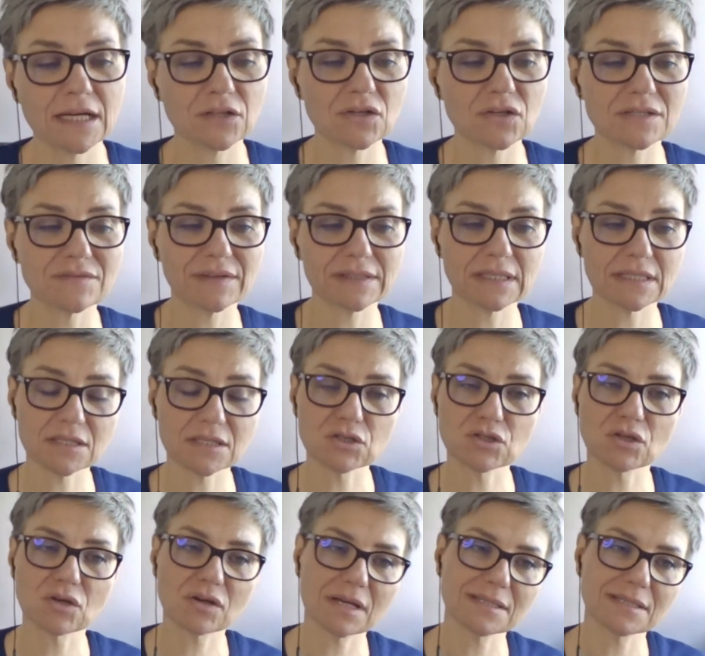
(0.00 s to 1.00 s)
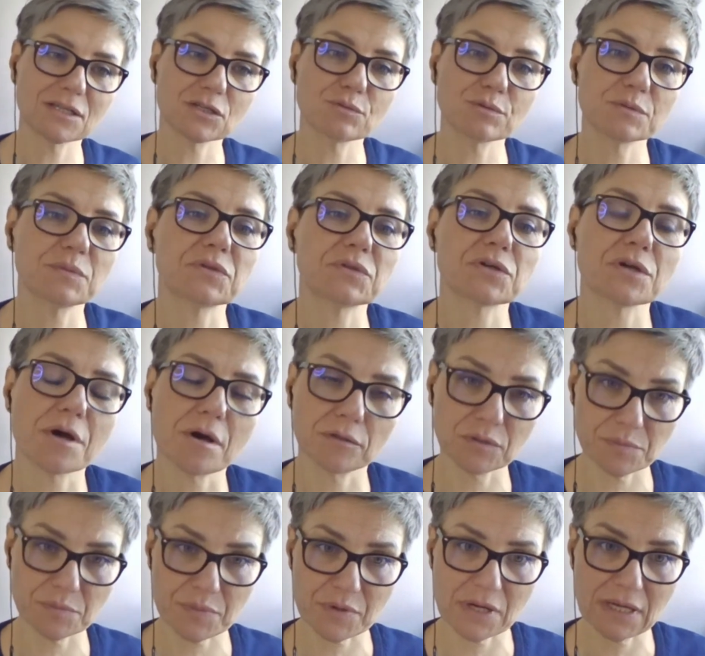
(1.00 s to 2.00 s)
to jest fantastyczna okazja, żebyśmy trochę o
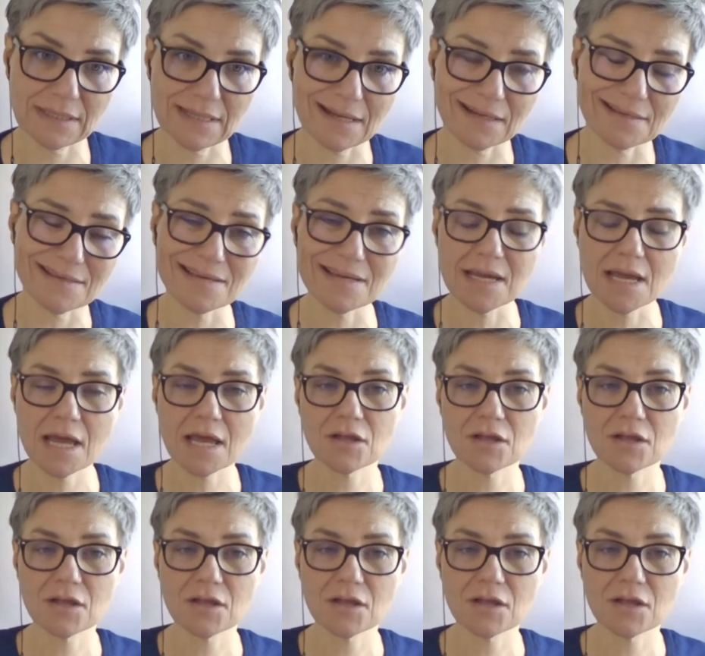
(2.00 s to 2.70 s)
tym pogadali.